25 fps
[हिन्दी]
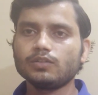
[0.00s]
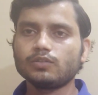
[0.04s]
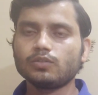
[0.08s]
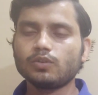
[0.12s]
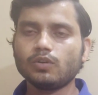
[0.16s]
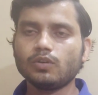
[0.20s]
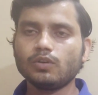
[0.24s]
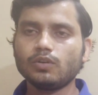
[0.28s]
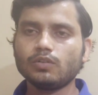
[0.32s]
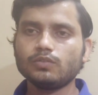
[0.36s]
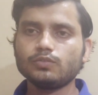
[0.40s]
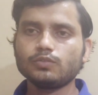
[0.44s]
तो
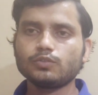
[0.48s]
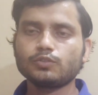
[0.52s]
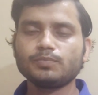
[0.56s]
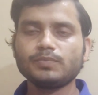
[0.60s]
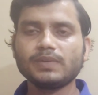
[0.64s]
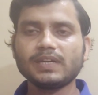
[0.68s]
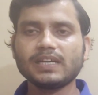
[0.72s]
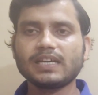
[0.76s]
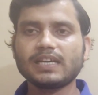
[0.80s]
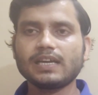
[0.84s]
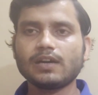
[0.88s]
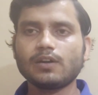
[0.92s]

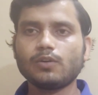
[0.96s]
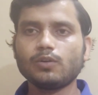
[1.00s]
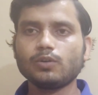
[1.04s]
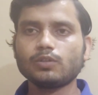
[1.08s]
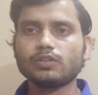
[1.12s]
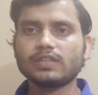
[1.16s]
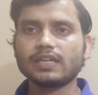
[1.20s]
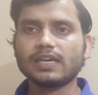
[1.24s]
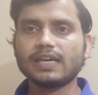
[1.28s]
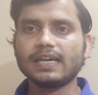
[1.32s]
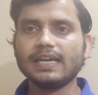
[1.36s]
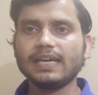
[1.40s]
उसमें क्या
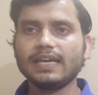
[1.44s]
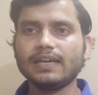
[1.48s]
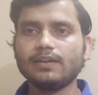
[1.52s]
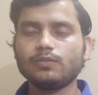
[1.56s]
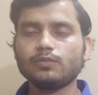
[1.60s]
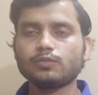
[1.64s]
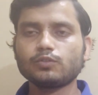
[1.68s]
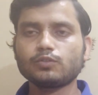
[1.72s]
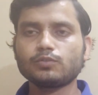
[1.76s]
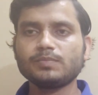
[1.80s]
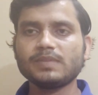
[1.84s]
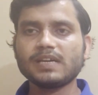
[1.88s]
होता है
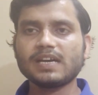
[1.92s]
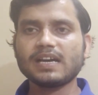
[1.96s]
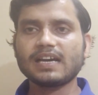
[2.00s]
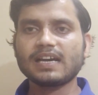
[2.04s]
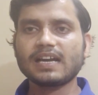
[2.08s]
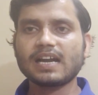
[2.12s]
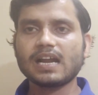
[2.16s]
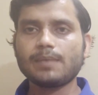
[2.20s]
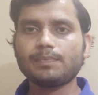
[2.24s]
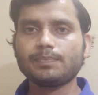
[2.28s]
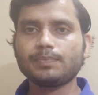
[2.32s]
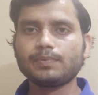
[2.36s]
उसमें
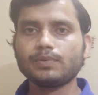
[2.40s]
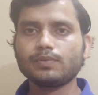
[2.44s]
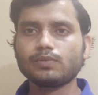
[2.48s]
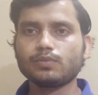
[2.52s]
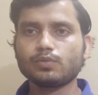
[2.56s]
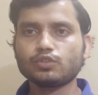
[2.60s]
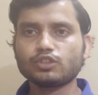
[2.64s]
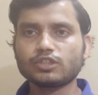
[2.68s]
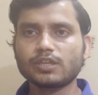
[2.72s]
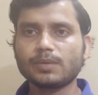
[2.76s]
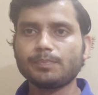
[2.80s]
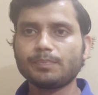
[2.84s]
अगर आप
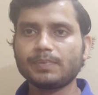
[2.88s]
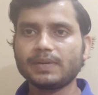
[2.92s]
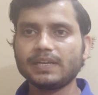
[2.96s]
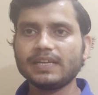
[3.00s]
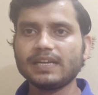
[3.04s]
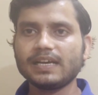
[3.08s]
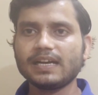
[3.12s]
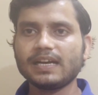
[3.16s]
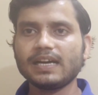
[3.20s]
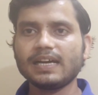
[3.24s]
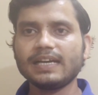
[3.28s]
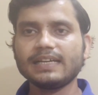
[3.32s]
कुछ
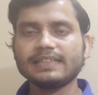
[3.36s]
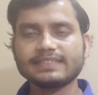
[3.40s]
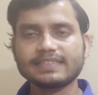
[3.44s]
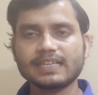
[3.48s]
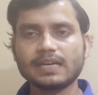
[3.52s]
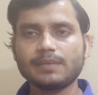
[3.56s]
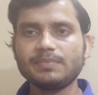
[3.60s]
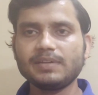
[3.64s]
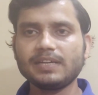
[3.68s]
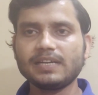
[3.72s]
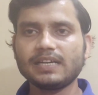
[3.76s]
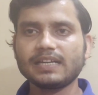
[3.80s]
कंपनियां हाँ
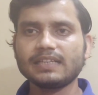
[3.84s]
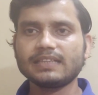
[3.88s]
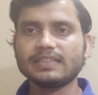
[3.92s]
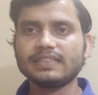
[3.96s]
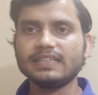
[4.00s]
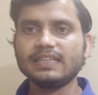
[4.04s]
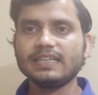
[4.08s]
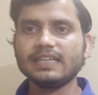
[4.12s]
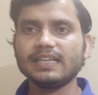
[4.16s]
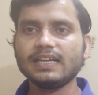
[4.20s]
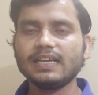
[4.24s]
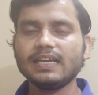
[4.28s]
ऐसा भी
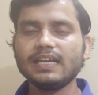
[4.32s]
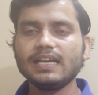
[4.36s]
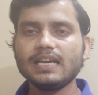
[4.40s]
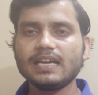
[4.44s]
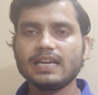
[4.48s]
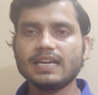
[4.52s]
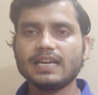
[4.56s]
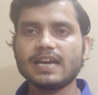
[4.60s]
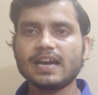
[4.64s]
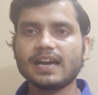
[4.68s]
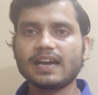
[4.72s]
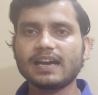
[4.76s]
करती हैं
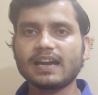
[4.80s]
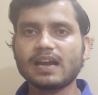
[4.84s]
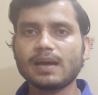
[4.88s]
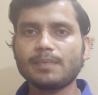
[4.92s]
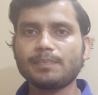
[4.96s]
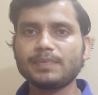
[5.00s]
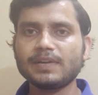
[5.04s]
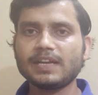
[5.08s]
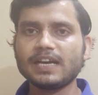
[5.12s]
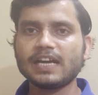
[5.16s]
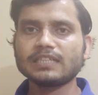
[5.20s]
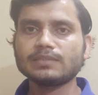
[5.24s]
कि अगर
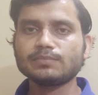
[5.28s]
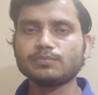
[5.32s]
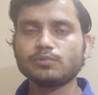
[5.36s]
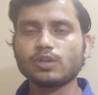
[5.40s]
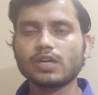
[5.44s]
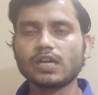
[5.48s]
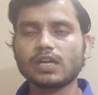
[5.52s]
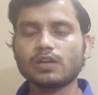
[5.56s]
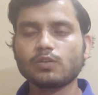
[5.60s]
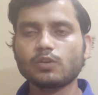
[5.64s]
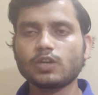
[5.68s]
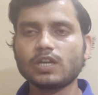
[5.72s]
आपने आज
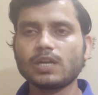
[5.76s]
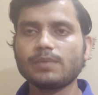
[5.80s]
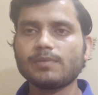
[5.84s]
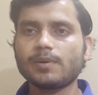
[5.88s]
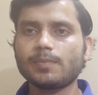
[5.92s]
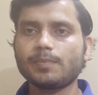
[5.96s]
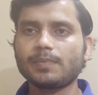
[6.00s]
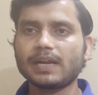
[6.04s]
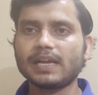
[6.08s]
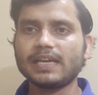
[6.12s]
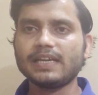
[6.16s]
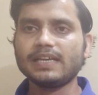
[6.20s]
मोराटोरियम
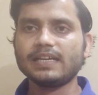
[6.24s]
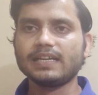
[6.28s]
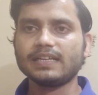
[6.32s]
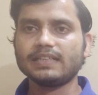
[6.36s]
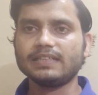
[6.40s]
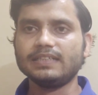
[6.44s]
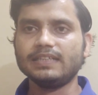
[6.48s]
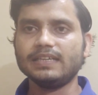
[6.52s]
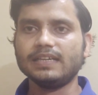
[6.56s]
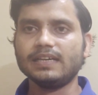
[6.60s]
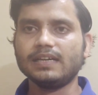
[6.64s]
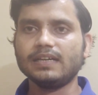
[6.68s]
अप्लाई कर
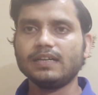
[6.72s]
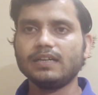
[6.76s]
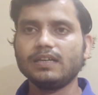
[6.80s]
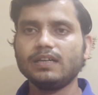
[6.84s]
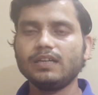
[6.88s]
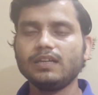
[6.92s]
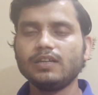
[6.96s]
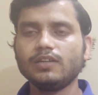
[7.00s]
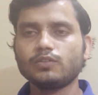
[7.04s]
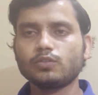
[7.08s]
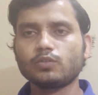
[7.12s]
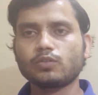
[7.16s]
दिया
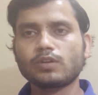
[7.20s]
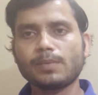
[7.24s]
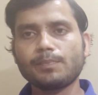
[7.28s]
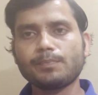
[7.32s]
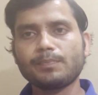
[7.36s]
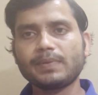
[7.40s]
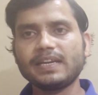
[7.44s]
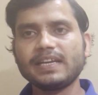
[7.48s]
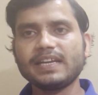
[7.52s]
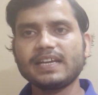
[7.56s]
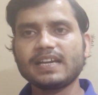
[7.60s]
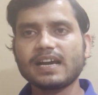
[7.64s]
तो
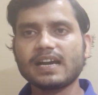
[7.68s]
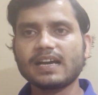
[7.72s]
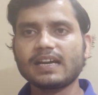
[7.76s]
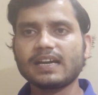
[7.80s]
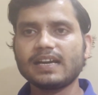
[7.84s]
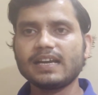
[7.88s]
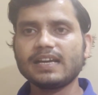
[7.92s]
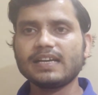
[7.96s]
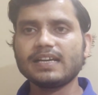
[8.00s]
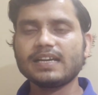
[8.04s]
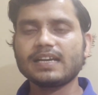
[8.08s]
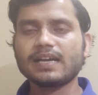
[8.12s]
कंपनी क्या
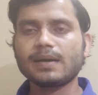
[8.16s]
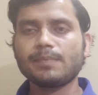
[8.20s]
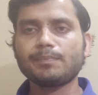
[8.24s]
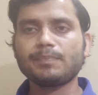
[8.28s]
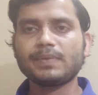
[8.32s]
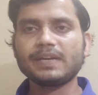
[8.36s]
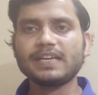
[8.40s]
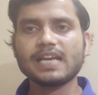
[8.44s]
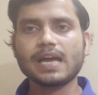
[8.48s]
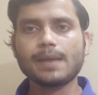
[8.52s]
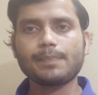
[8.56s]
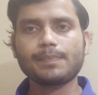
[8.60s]
करेगी
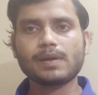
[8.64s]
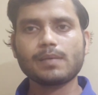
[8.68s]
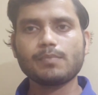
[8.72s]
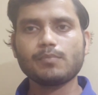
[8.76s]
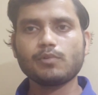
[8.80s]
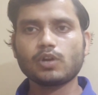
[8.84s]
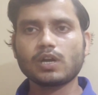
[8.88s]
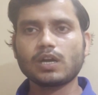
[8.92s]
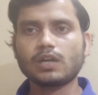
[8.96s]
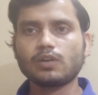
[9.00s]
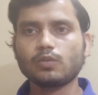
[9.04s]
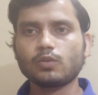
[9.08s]
कंपनी आपका
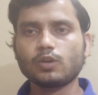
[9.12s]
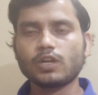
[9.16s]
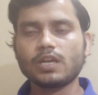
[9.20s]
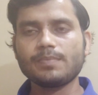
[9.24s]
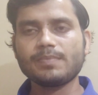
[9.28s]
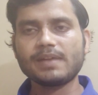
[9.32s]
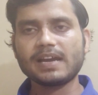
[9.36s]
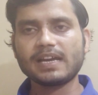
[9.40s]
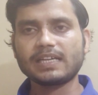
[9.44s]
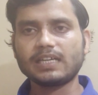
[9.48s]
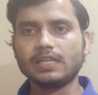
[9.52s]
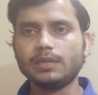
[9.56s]

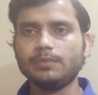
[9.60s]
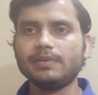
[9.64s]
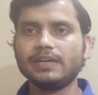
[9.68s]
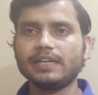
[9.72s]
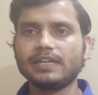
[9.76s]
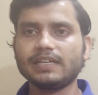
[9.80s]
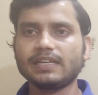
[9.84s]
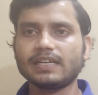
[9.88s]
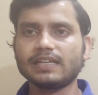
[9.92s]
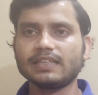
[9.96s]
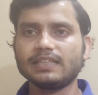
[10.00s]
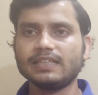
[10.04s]
मोराटोरियम
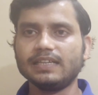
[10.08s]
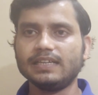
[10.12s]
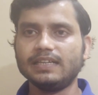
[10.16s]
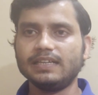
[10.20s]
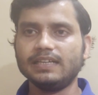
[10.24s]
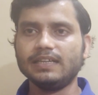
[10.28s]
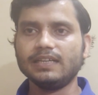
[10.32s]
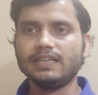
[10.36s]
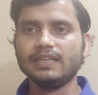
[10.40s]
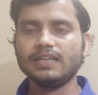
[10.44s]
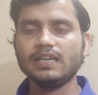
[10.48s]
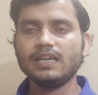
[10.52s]
एक्टिवेट कर देगी